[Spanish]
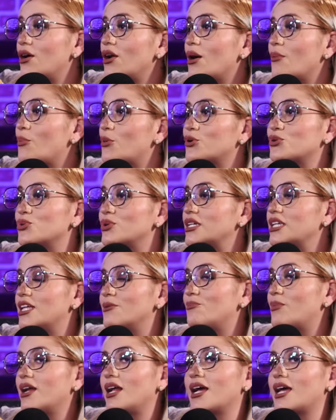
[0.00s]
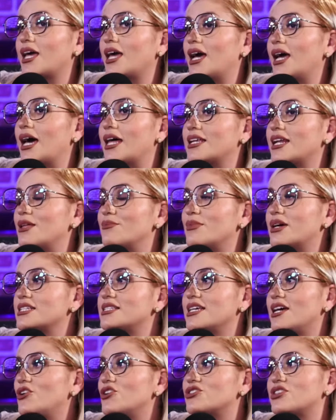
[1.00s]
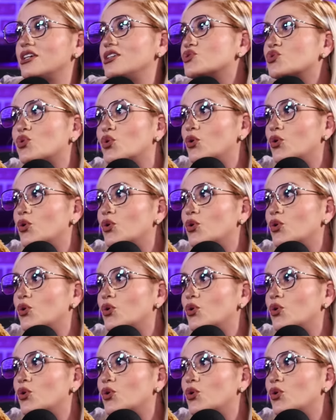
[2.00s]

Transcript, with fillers: era la oportunidad para que Adrián Marcelo se